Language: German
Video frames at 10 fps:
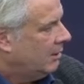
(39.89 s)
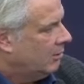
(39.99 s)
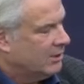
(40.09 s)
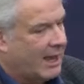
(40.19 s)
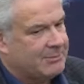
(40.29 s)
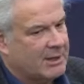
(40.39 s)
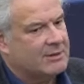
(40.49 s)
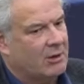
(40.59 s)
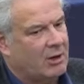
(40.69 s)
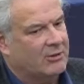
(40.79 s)
Und ich habe
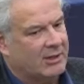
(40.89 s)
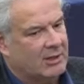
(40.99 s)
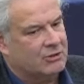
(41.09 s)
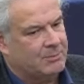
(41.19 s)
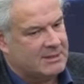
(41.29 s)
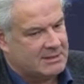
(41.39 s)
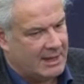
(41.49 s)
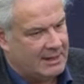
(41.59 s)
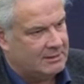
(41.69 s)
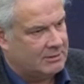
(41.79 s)
das auch aus einer
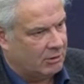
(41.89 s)
speziellen